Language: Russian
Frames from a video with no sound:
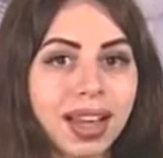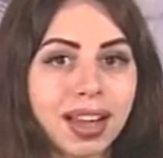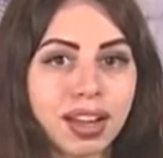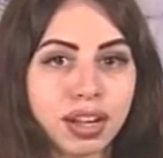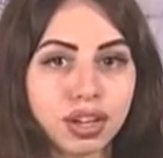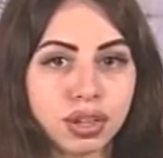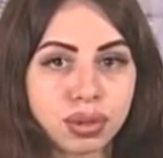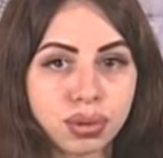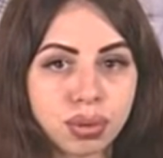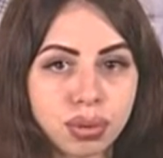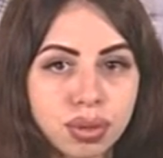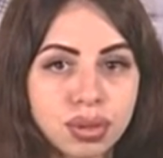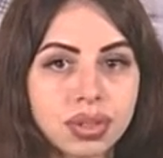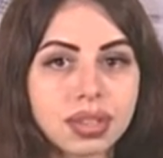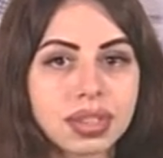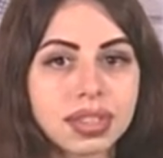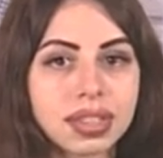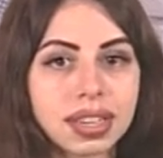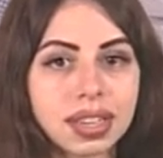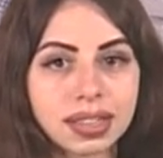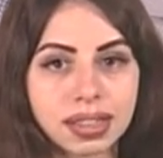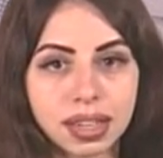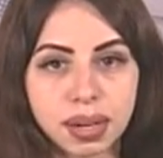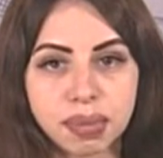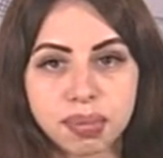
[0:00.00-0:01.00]
Ресурсный
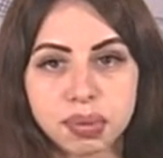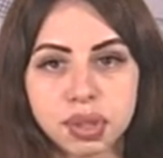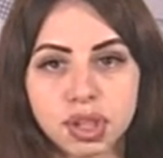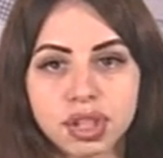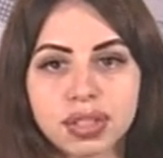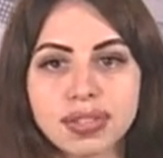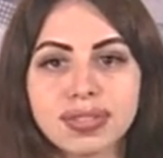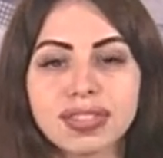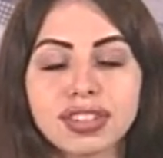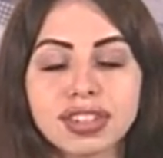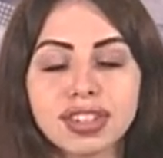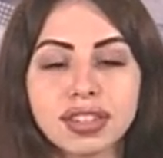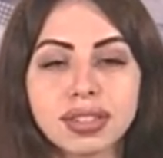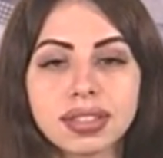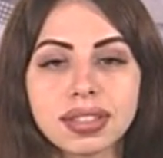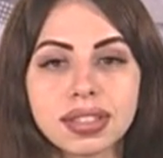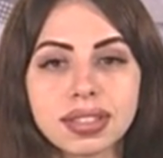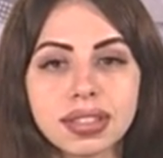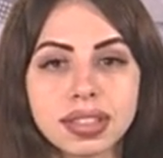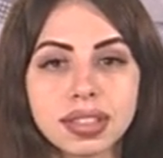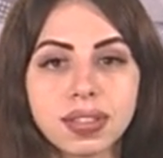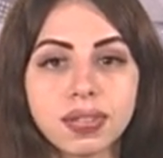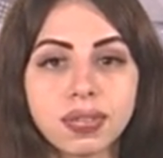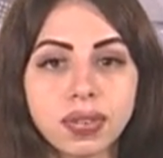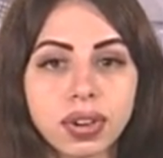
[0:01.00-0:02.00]
центр общественных
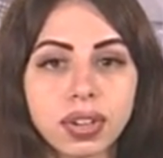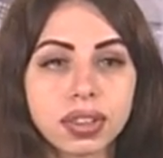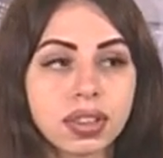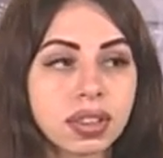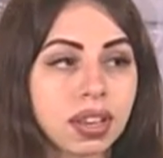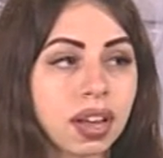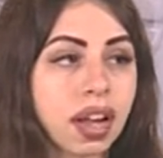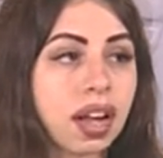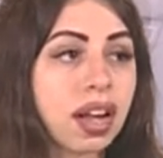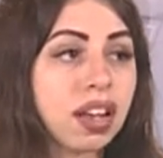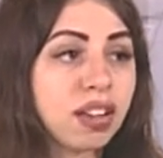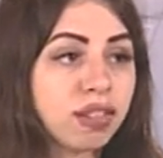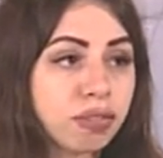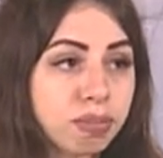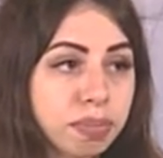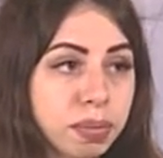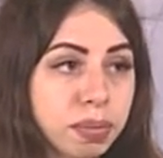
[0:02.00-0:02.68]
инициатив – это в